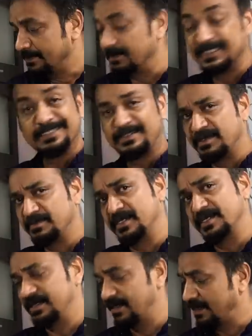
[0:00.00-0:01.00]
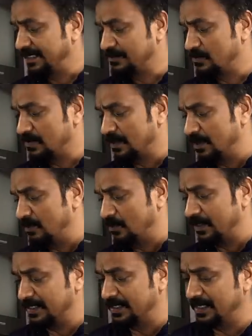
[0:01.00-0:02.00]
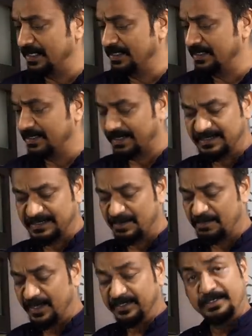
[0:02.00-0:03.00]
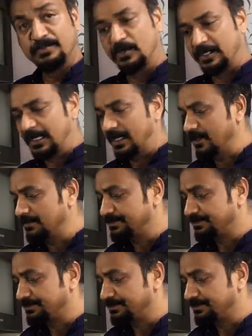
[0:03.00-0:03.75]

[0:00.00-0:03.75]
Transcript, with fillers: மிச்சத்தை நம்ம ரைஸ் குக்கரில் போகிறதுனால ரைஸில் பார்த்துட்டு போட்டுக்கலாம்